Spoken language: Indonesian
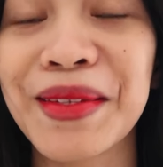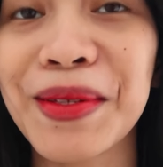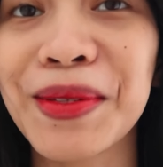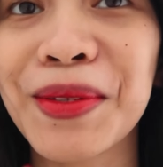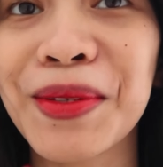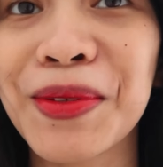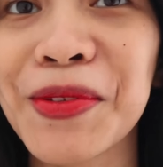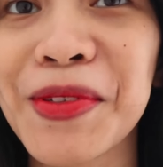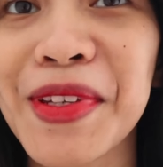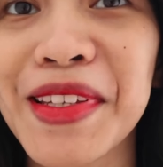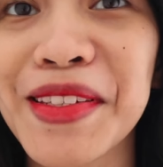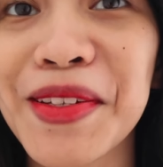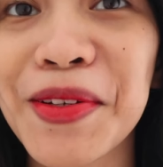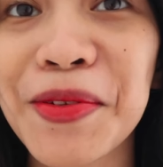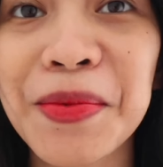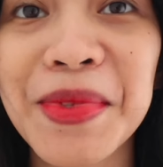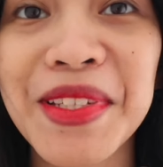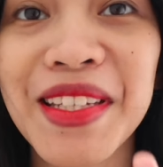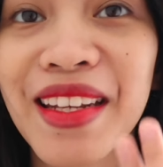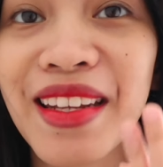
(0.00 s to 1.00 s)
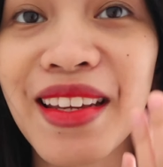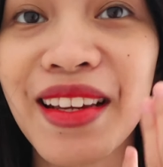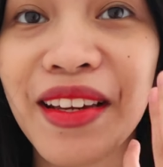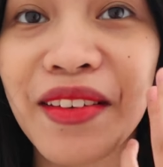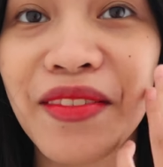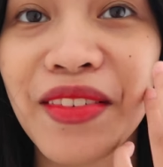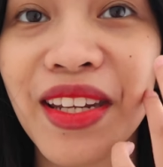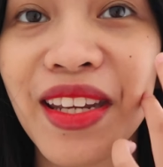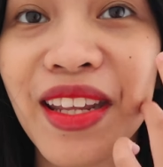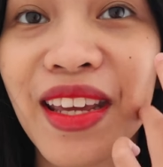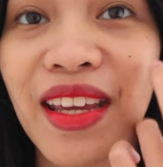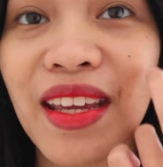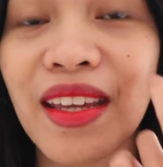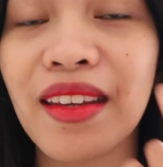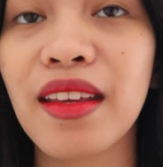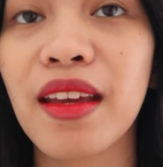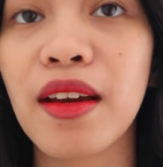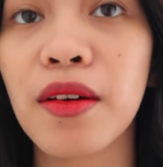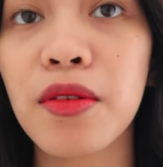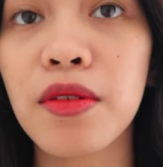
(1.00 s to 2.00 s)
Jadi tentu saja aku mencari yang everyday.
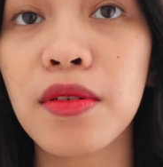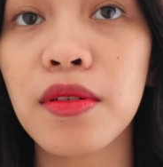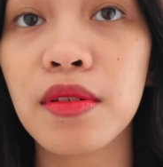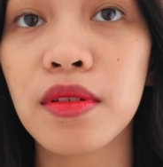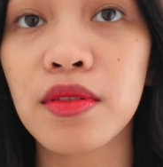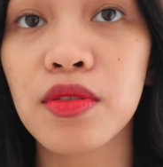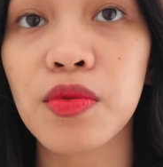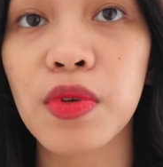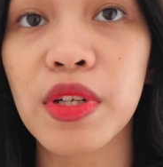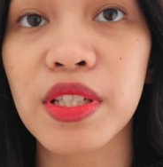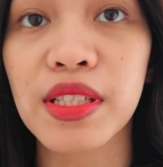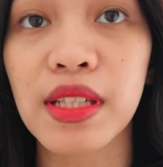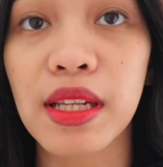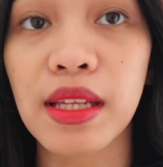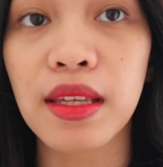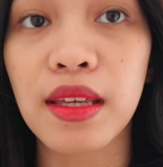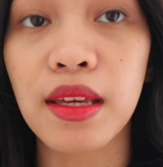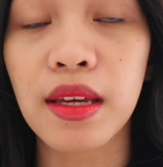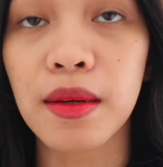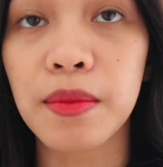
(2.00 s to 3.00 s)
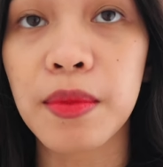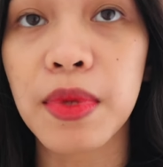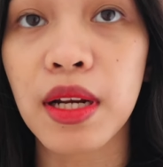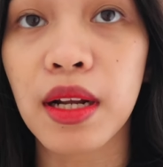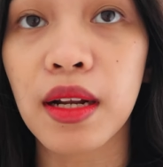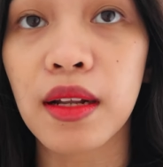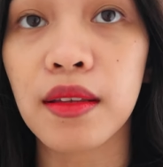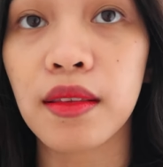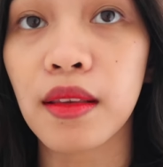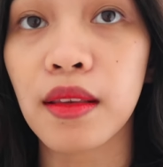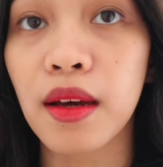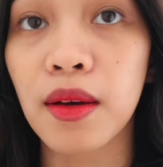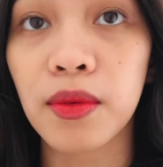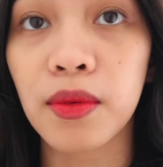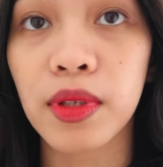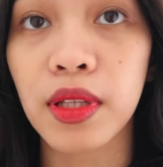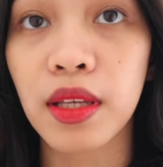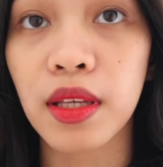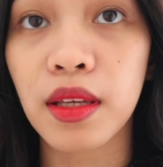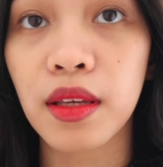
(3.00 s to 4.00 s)
Ini aku swatch lagi ya biar kalian tahu
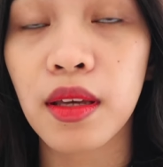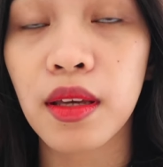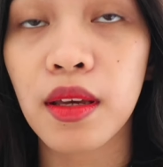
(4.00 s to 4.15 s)
nih.